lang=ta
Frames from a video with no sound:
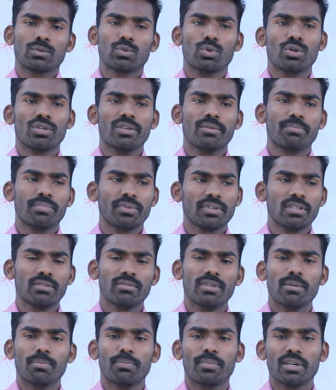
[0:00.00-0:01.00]
ஸோ இப்
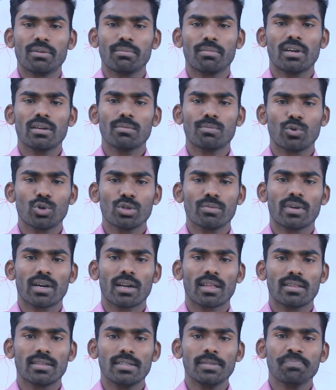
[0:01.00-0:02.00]
இதுவே பெரும்பாலும்
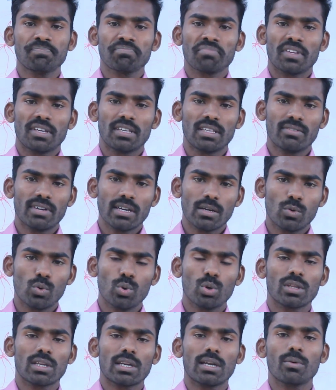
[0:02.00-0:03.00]
போதுமானது இதை விட
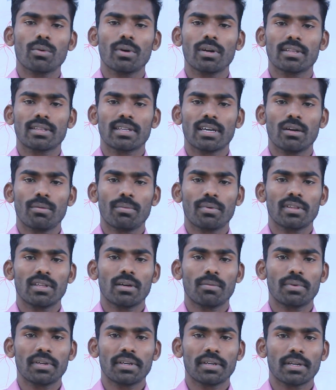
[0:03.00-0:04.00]
கூடுதலாக உங்களுக்கு
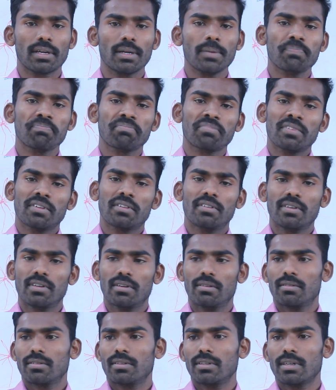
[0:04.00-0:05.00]
தேவைப்படுது அப்படின்னா
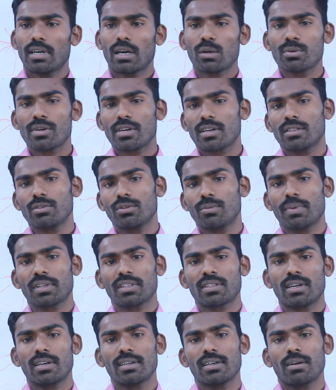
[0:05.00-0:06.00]
நீங்கள் வந்து நடவு நட்டது ஒரு
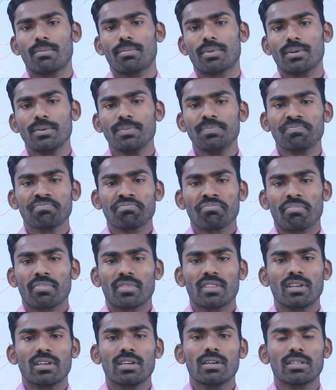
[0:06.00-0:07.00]
பத்து நாளுக்கு அப்புறம்
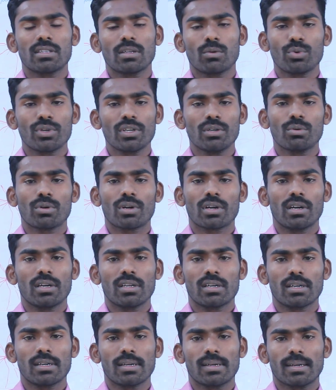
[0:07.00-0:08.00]
நீங்கள் அந்த உயிர்
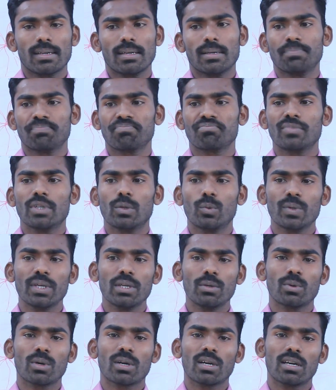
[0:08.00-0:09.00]
உரங்கள் இருக்கு இல்லைங்களா இந்த
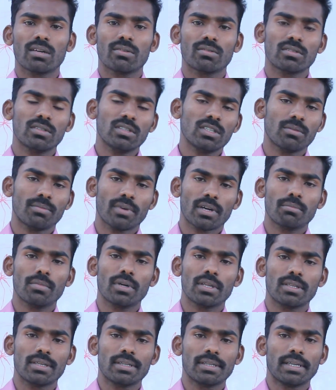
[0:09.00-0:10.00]
உயிர் உரங்களை வந்து நீங்கள்
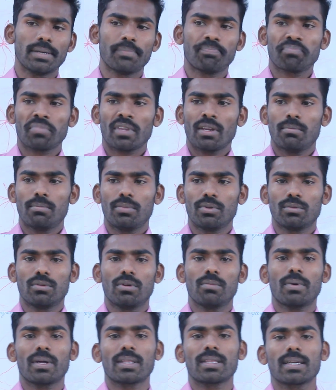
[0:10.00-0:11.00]
பயன்படுத்திங்க
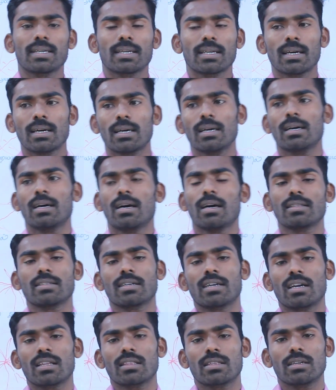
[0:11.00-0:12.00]
பொதுவாக பார்த்தீங்கன்னா
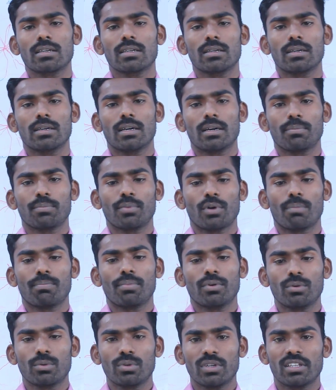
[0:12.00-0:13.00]
அந்த காலத்துலலாம் அப்போ
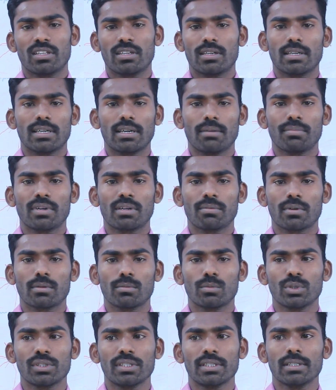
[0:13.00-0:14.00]
அப்போது உள்ளதெல்லாம் கம்பேர்
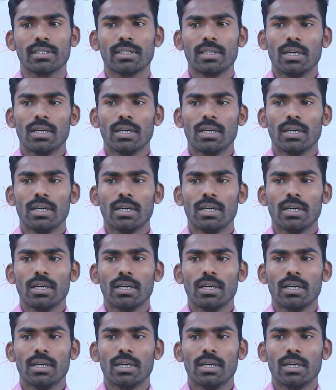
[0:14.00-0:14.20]
பண்ணும்போது